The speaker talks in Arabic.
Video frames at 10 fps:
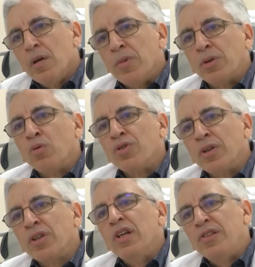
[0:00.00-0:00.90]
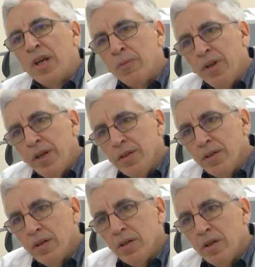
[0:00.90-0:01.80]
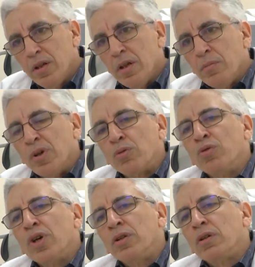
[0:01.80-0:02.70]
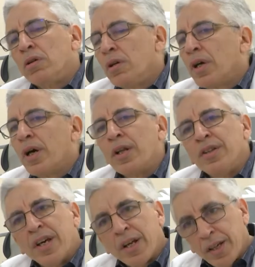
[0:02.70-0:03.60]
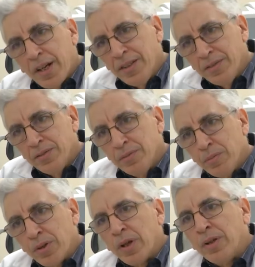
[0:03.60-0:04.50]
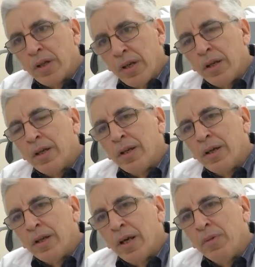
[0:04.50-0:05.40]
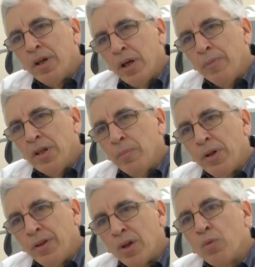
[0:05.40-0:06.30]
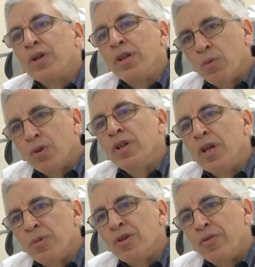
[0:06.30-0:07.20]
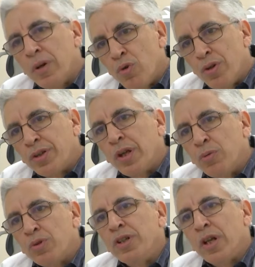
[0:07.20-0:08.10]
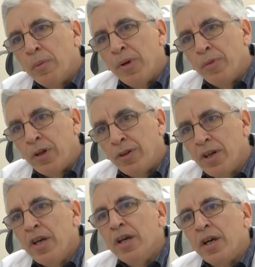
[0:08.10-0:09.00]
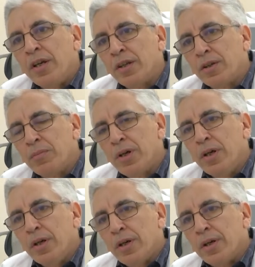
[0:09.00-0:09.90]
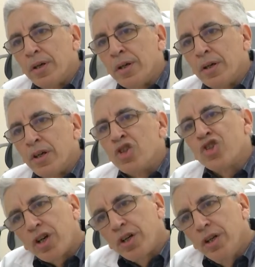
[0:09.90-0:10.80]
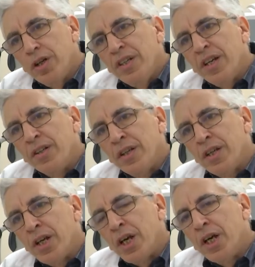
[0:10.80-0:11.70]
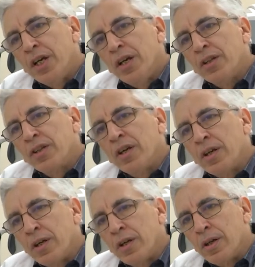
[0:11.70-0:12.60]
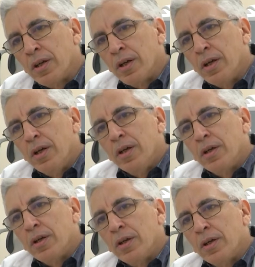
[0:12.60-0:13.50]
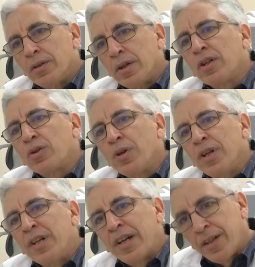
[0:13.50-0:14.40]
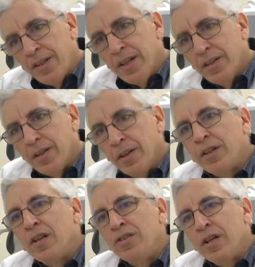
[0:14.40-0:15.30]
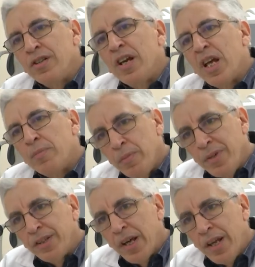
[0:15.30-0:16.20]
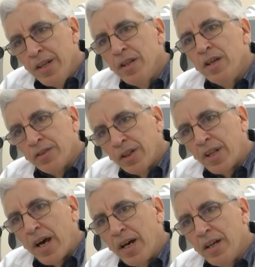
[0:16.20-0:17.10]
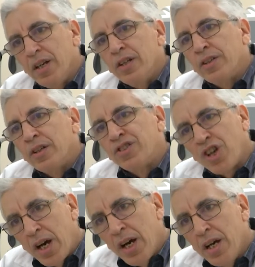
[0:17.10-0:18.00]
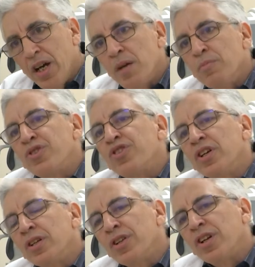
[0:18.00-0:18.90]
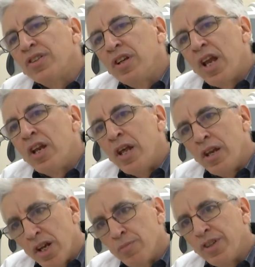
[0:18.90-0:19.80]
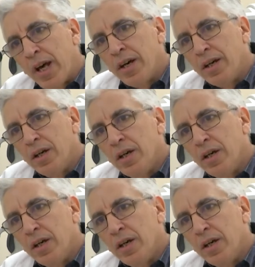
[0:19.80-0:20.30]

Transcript: ما تكونش عندك التهاب في العين ما تكونش عندك قرنيه رقيقه باسكو هذيك العمليه بالليزر واش هي واش هي باش نفهموا الناس يعني واش هي العمليه بالليزر هي تسمى آه، شق يعني آه، آه، تسطح يعني القرنيه هذيك الجهه الاماميه تاع العين تسطحها تشقها باش تنقص لها الحجم تاعها